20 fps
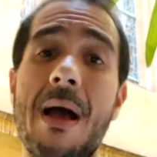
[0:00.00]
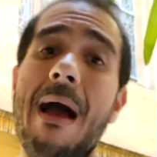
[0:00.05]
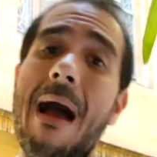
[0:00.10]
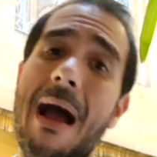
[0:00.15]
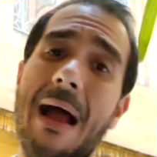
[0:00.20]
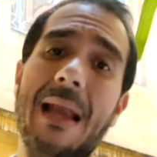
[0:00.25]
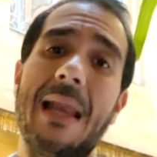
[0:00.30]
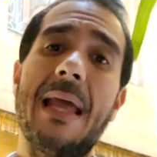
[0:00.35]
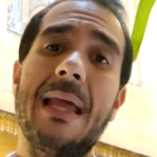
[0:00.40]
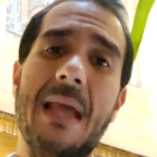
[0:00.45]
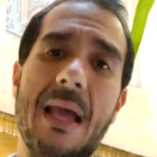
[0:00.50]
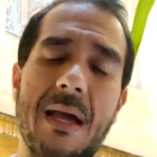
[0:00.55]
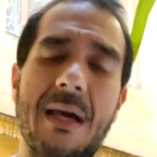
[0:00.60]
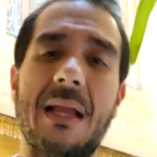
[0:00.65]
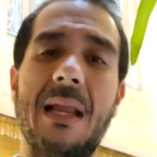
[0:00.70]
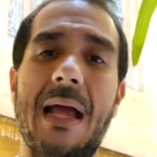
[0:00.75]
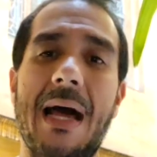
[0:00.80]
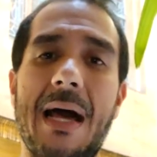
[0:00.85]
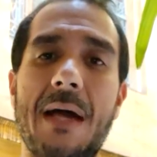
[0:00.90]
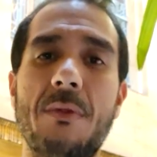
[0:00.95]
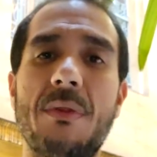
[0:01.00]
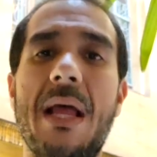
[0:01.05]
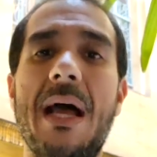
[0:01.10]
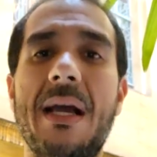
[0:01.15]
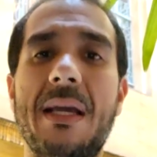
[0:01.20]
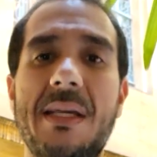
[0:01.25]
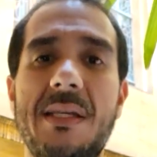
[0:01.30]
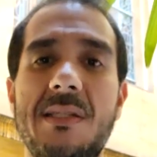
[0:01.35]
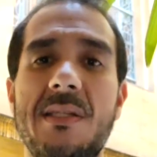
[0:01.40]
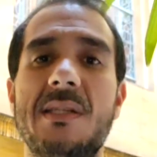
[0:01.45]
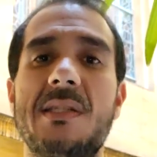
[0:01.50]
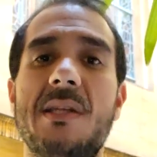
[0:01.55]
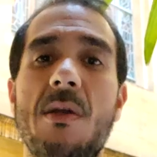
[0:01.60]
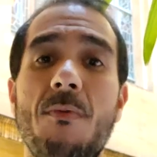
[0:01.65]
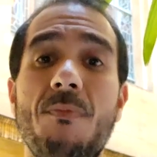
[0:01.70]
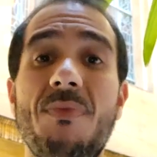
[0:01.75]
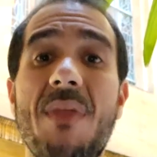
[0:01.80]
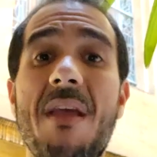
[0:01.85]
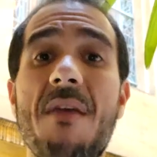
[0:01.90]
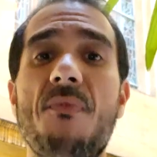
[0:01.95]
Além, é claro, da
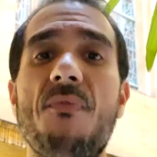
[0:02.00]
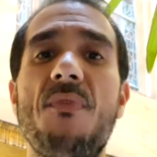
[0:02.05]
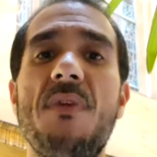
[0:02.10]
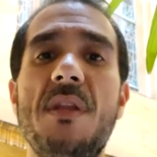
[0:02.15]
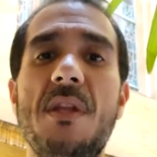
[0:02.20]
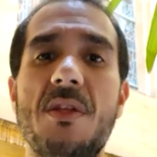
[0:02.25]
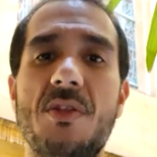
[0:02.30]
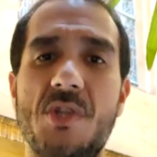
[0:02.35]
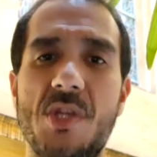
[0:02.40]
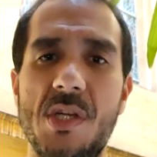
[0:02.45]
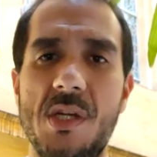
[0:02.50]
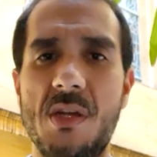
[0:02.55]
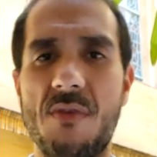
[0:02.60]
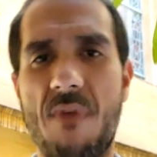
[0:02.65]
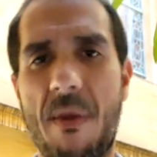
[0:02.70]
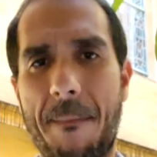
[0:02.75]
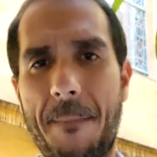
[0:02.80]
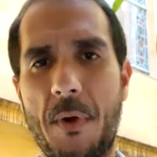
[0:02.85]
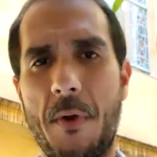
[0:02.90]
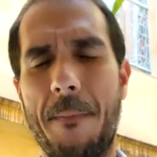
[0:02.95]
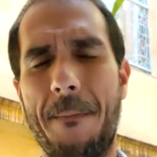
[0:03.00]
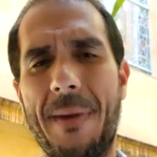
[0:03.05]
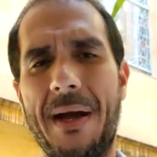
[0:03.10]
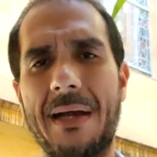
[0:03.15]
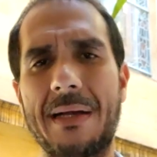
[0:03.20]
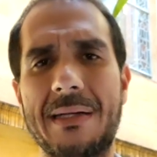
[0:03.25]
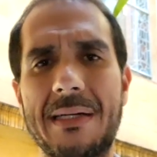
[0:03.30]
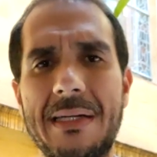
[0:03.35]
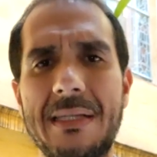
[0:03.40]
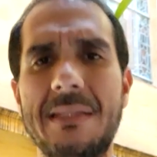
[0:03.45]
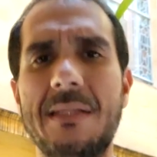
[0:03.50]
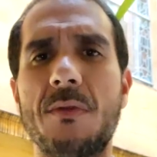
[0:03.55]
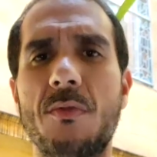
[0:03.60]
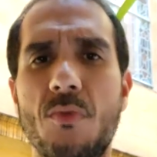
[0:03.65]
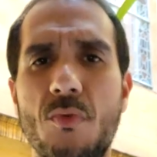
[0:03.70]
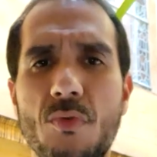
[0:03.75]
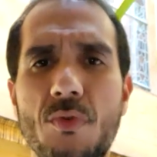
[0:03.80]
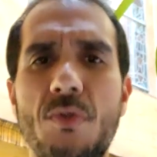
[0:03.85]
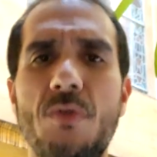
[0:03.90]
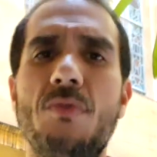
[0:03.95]
aquisição definitiva, propaganda e
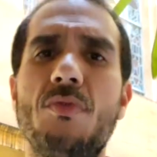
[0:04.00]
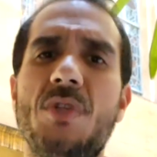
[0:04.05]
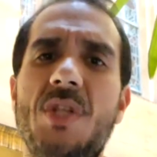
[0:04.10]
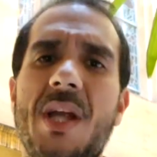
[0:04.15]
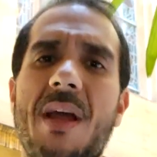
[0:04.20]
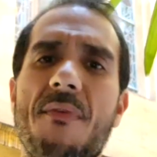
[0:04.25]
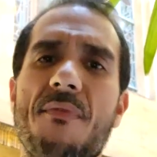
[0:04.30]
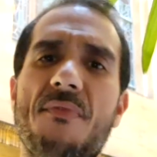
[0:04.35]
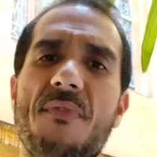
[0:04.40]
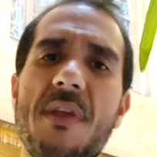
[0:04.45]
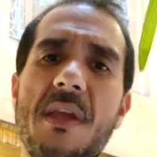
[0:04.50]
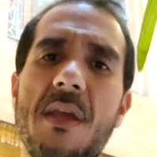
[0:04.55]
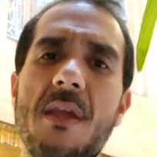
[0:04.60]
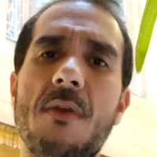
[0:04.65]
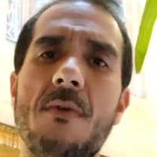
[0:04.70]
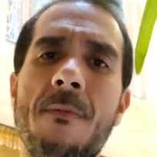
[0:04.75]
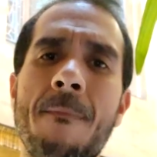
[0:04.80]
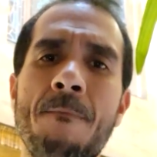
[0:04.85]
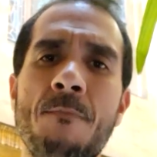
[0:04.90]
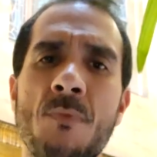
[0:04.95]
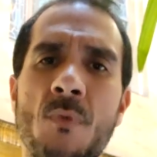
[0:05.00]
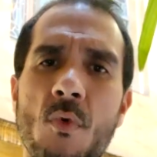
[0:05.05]
tudo do Jefinho.